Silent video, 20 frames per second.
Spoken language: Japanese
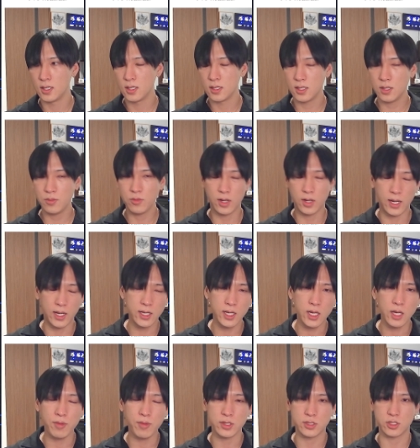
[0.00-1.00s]
でも、上げ
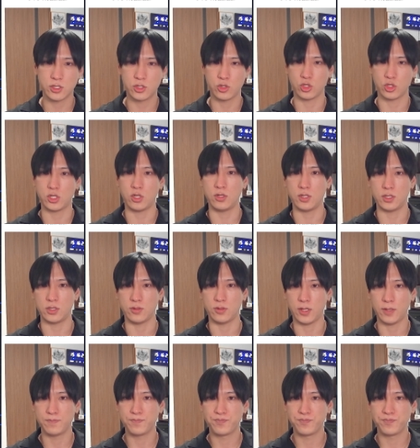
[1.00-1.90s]
幅は縮小してるんですよね。